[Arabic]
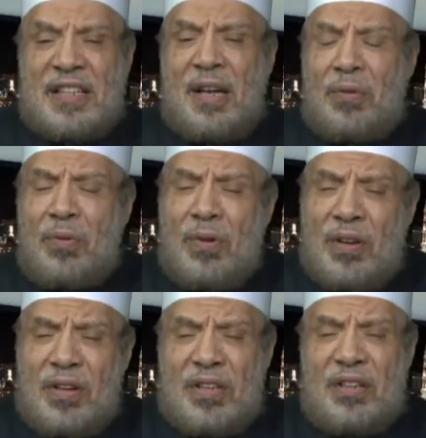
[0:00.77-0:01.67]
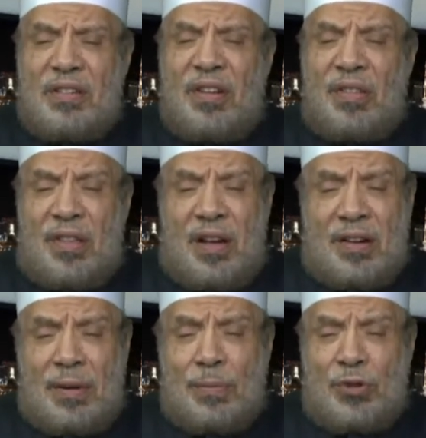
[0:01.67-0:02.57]
تقول
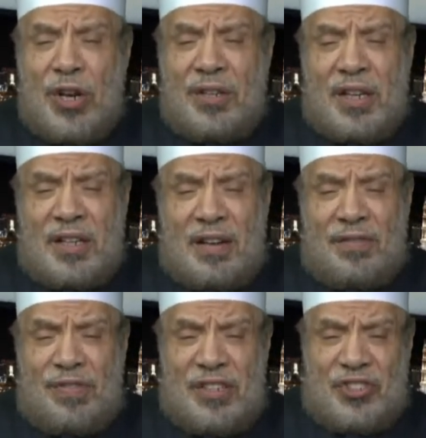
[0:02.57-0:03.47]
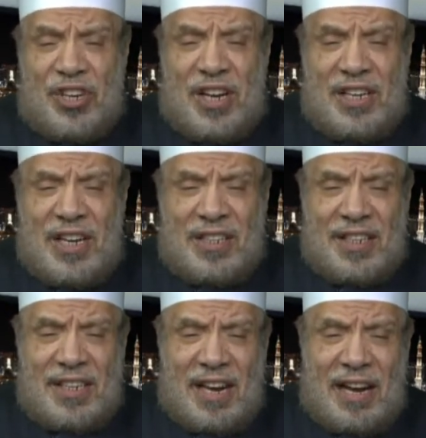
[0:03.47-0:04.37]
ظهر مجددا في
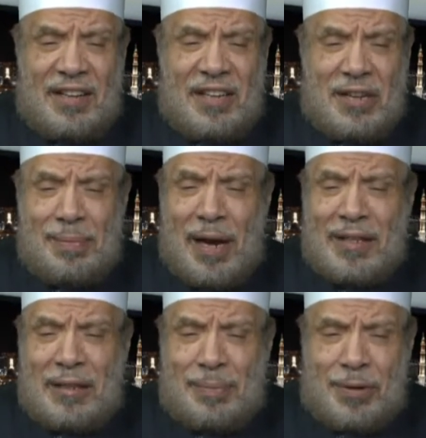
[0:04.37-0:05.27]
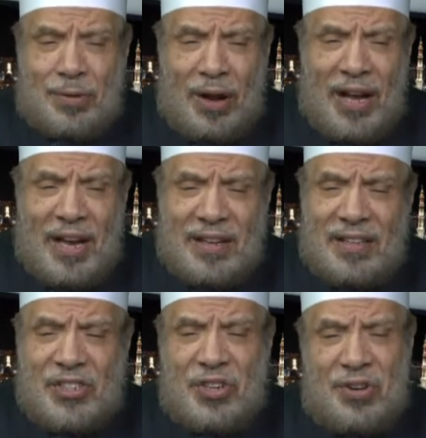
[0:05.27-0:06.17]
الجالية أن جمع التبرعات
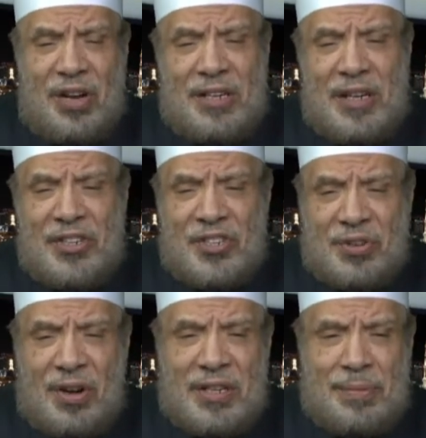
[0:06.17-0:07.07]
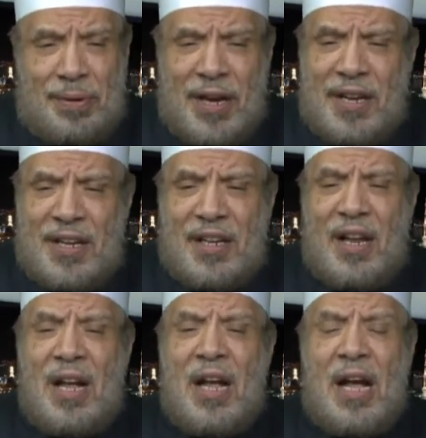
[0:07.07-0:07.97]
لشراء, لشراء بئر
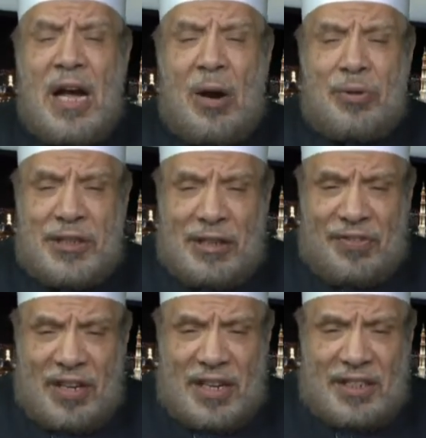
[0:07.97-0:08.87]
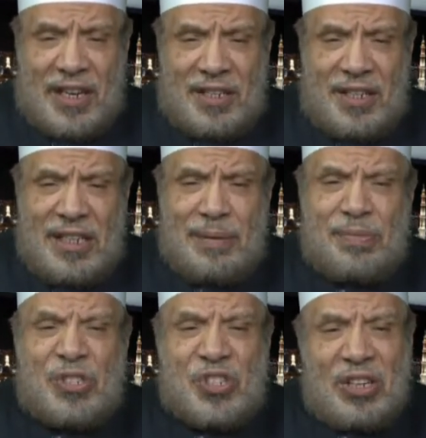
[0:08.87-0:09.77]
أو لكفالة يتيم
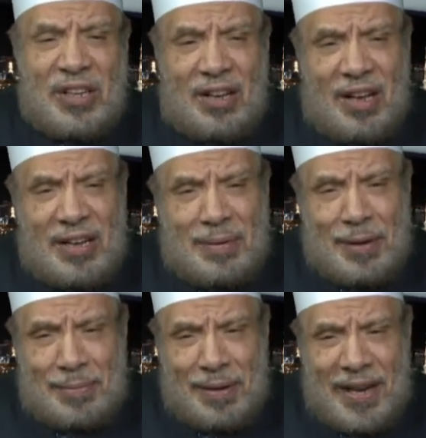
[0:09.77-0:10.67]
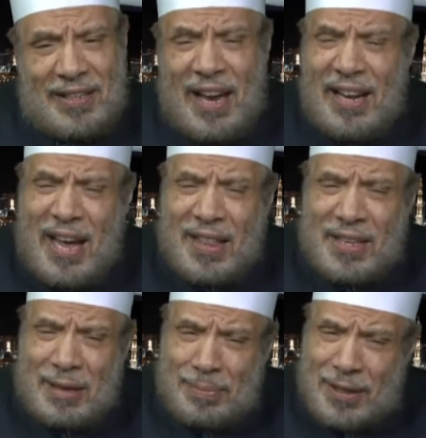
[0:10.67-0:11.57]
صدقة لمن مات هل
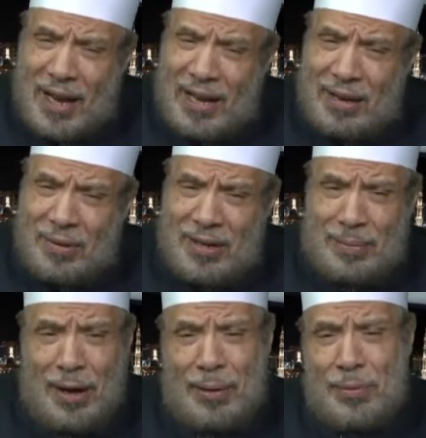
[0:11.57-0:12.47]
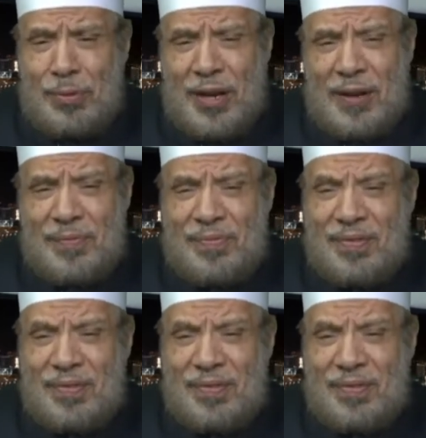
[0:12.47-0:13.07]
هذه بدعة ولا مقبولة